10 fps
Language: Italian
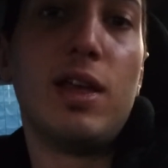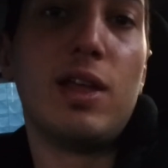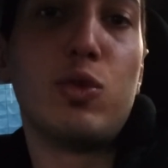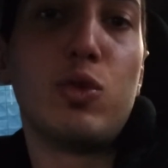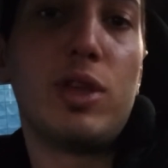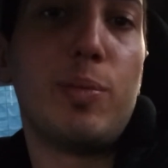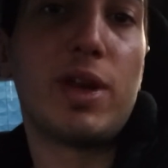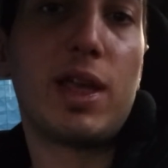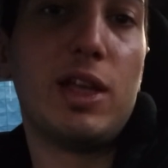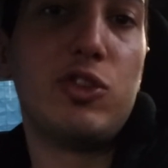in tutti i
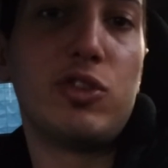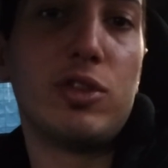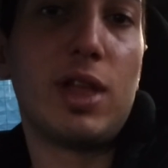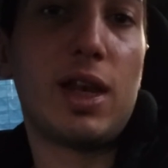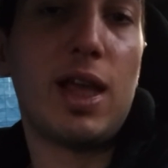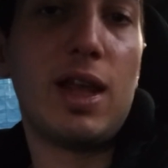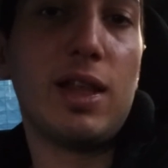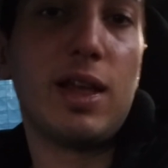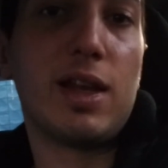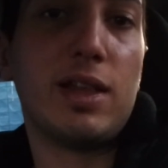parcheggi sotterranei
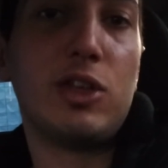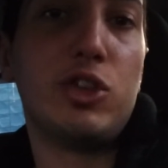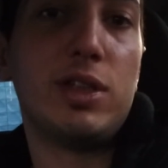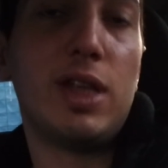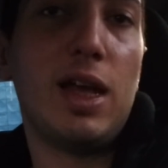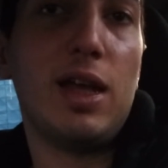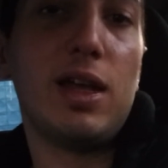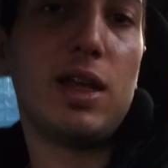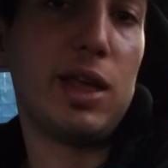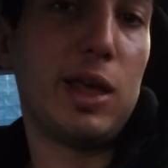delle grandi città
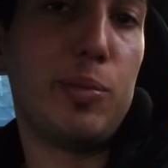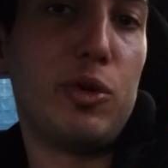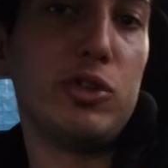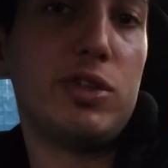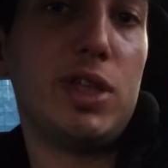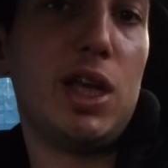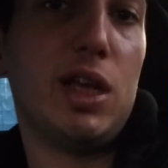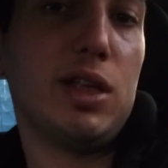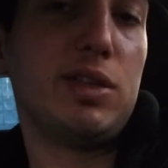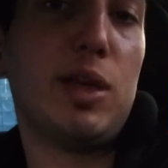e che possa,
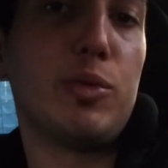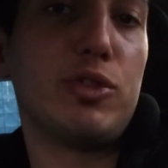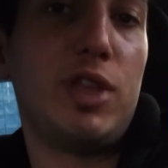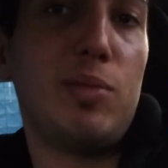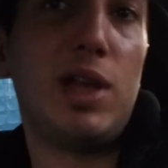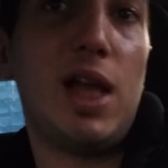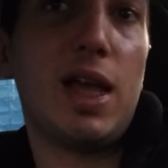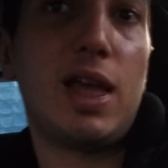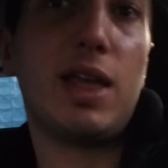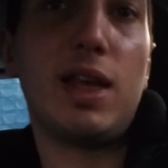se possibile,
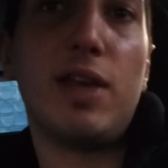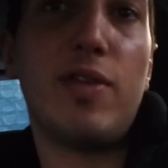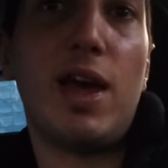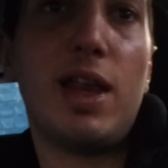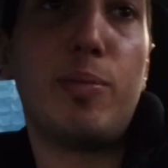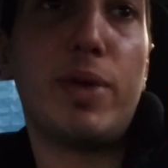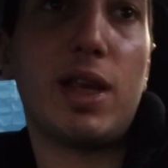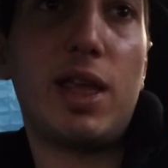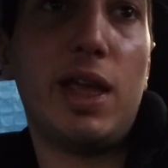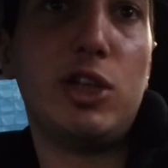anche rilevare i
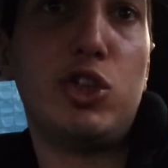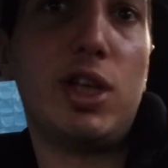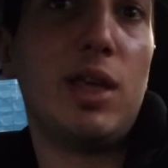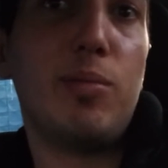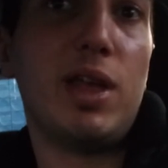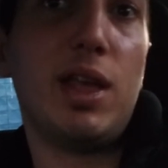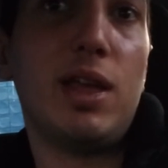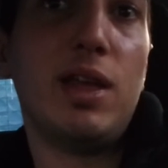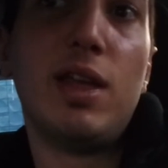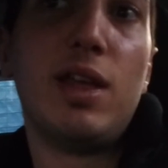parcheggi
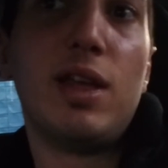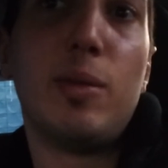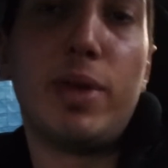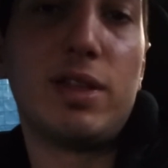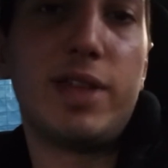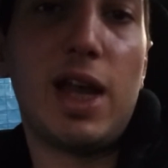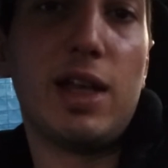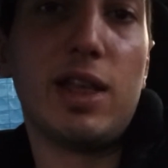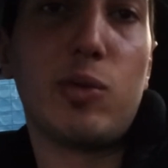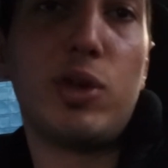liberi per
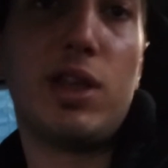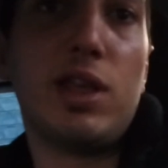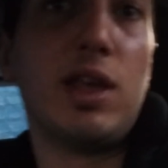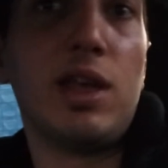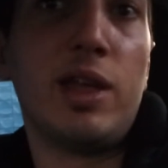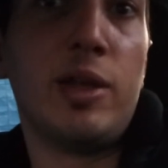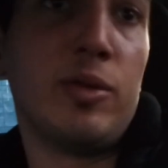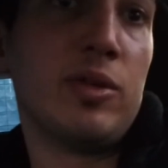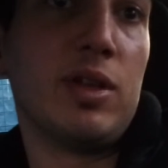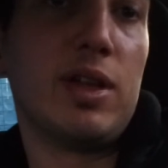strada, quindi
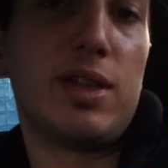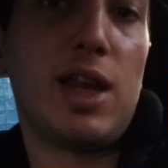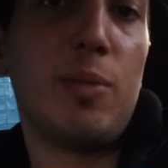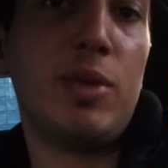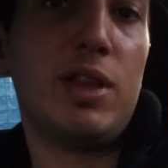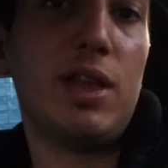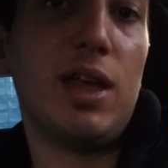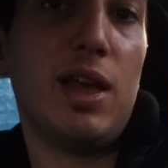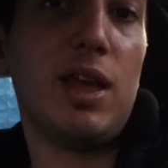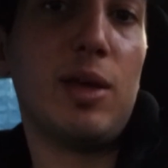
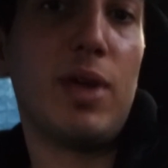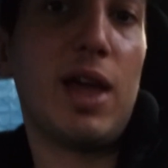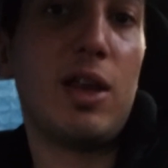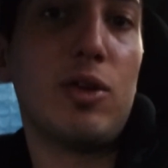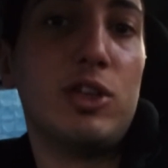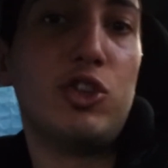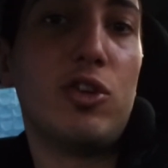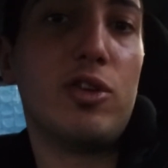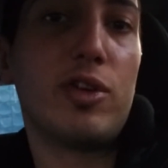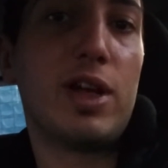tramite magari una
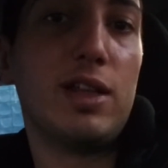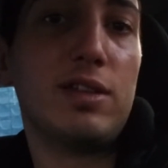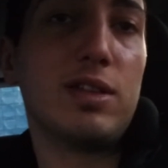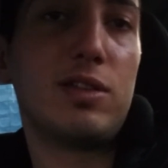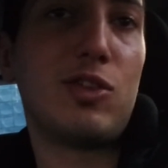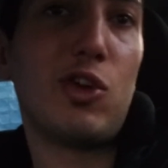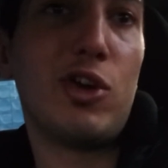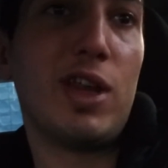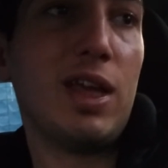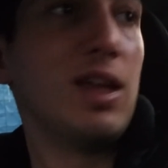
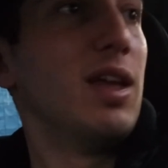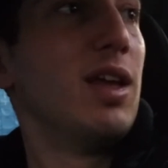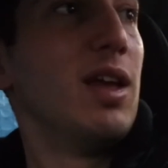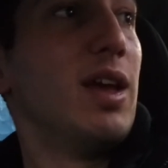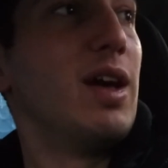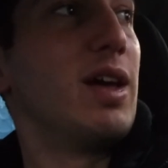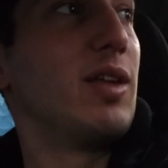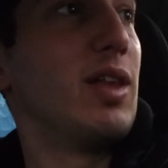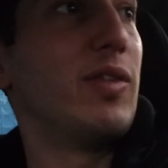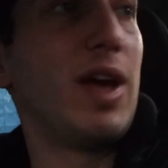geolocalizzazione
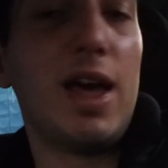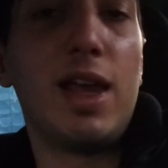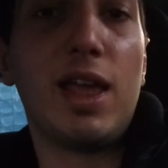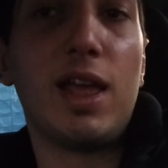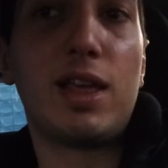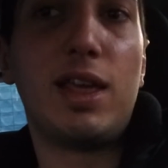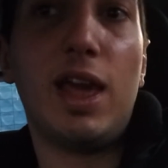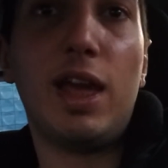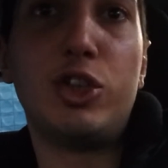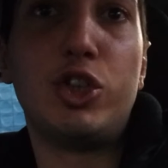rilevare chi
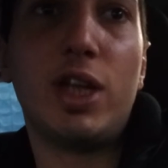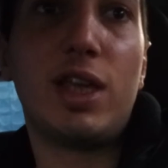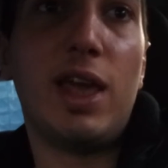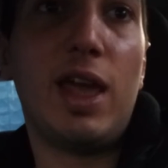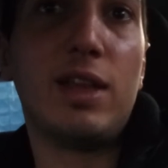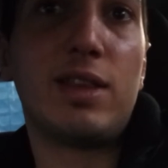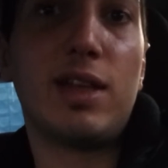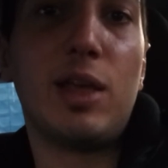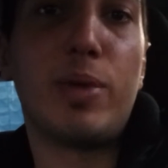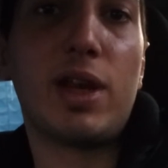esce e chi entra
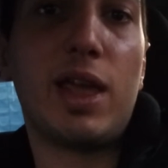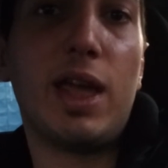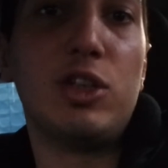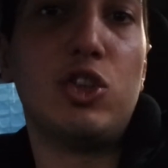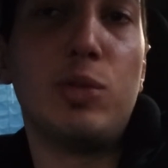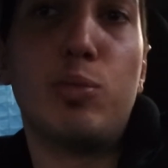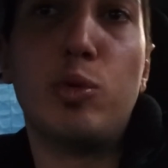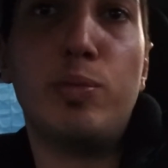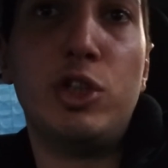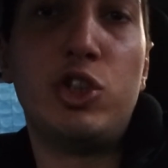dai parcheggi
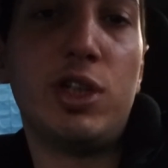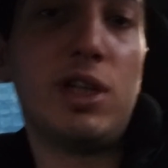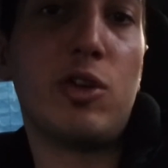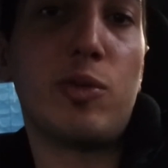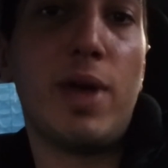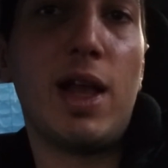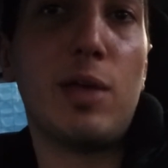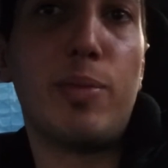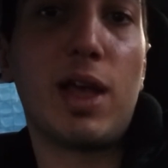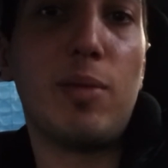pubblici normali
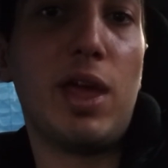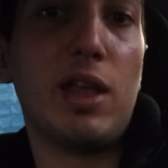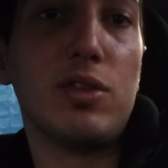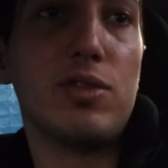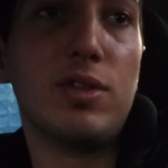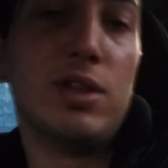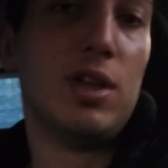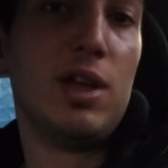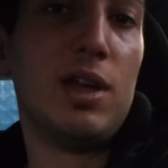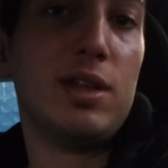a
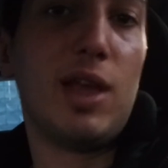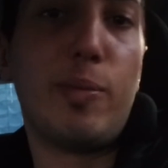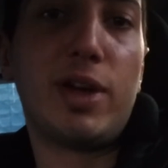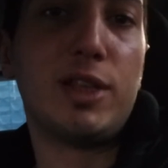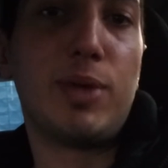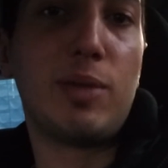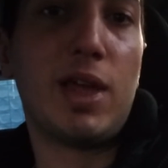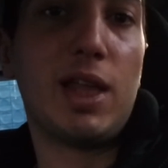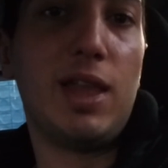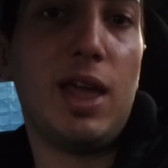pagamento sia per
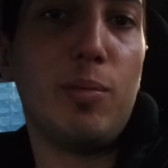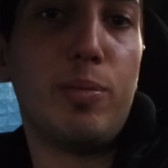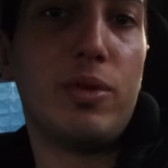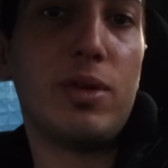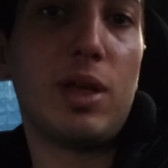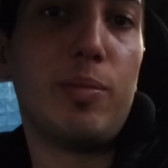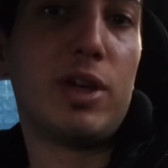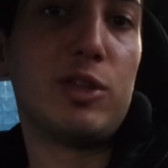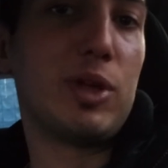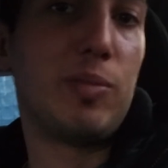risparmiare tempo che
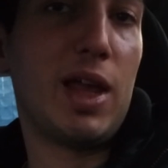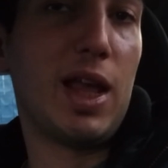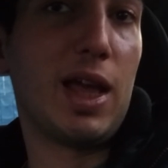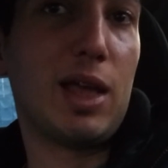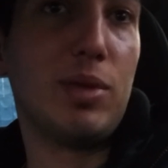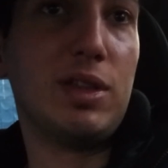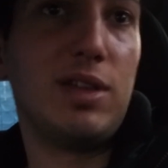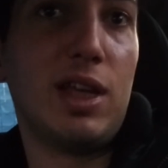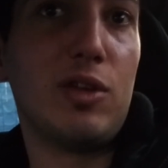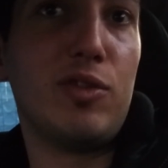per risparmiare anche
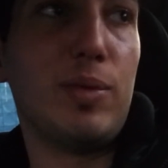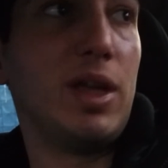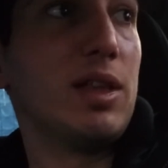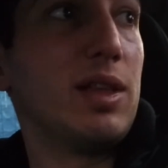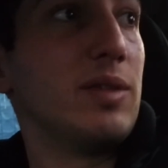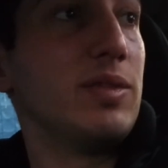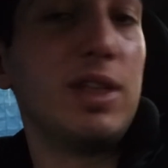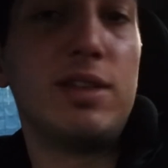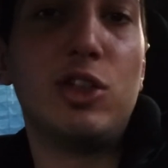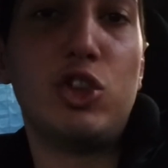benzina ovviamente,
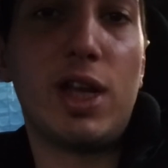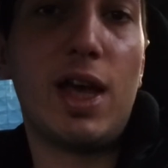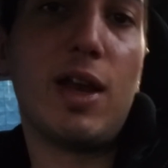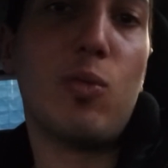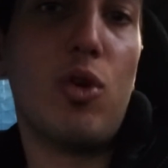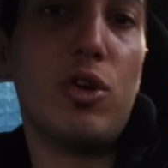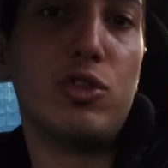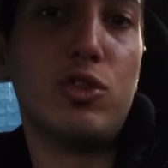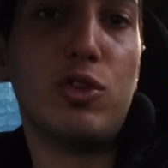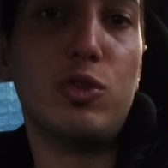senza girare a
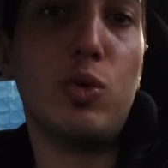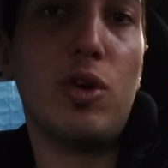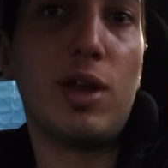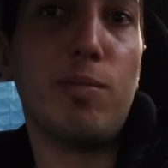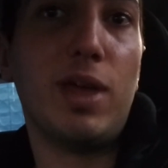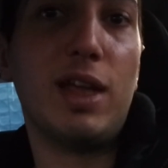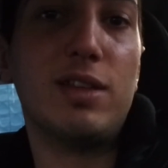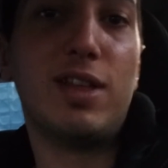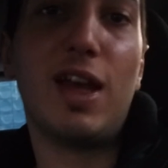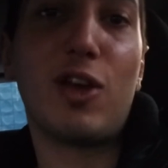vuoto due ore e
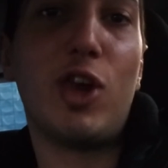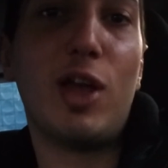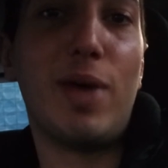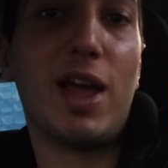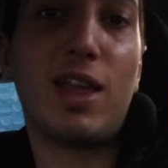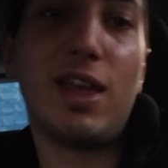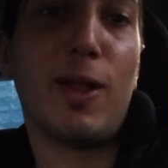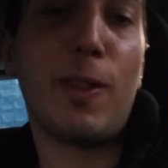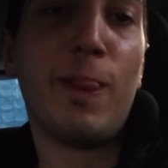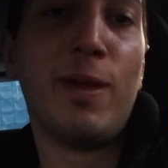mezza con la
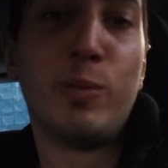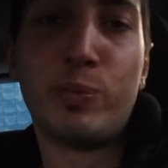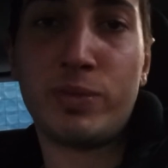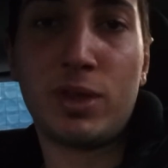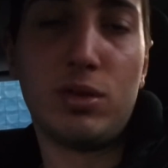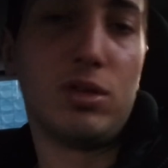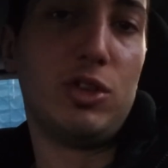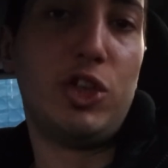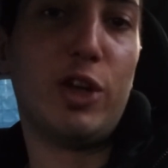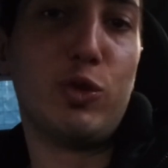macchina.
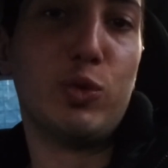Ciao a